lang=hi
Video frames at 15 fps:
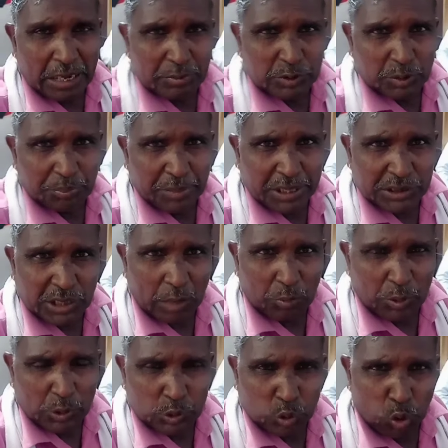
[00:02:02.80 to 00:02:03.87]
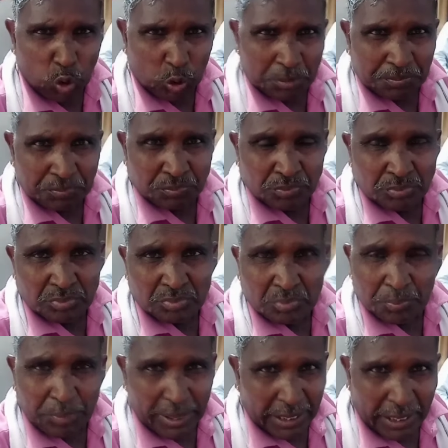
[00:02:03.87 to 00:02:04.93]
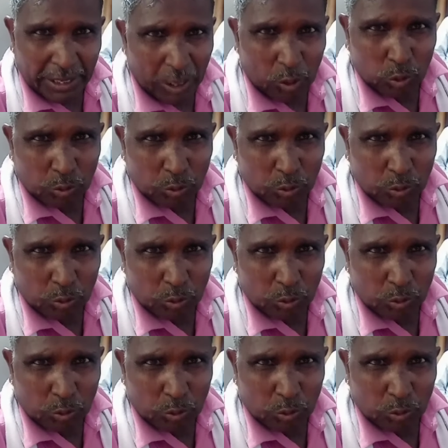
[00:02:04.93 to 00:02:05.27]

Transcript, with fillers: जी मैं सालवण चौंक पर खड़ा हूँ